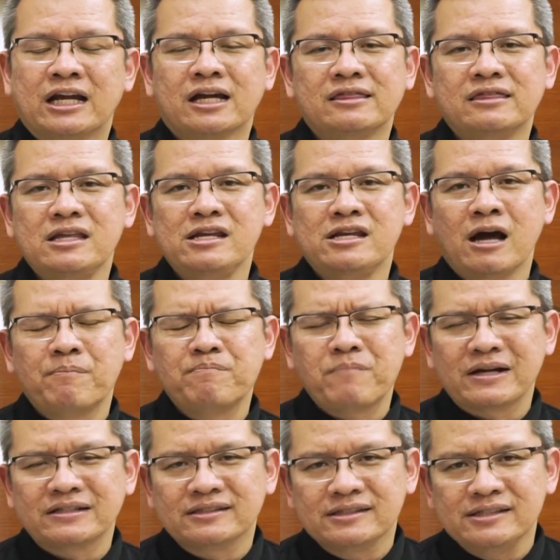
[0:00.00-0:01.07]

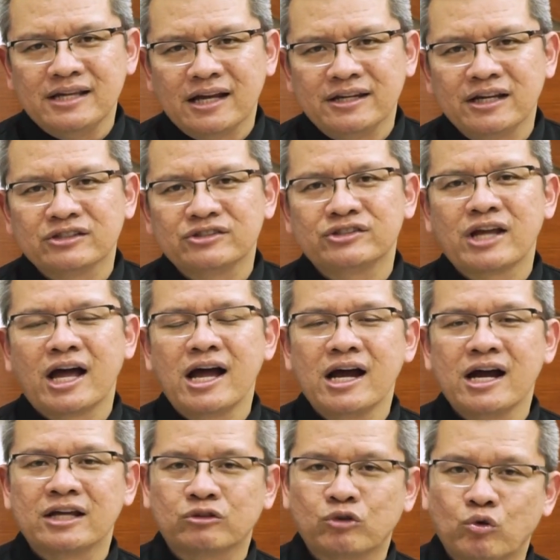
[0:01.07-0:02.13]
ketidakpastian yang
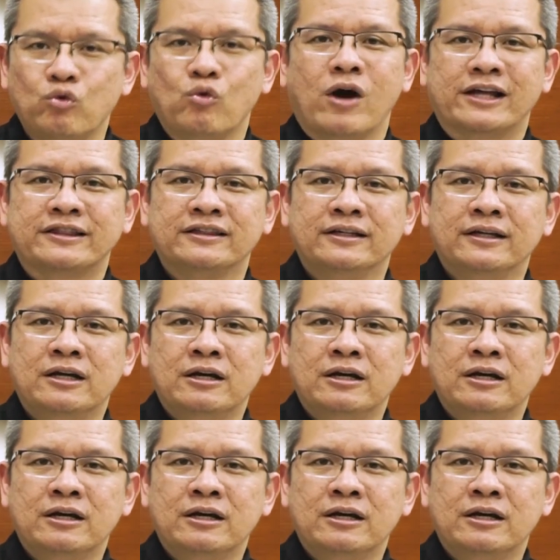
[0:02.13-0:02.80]
sangat kuat,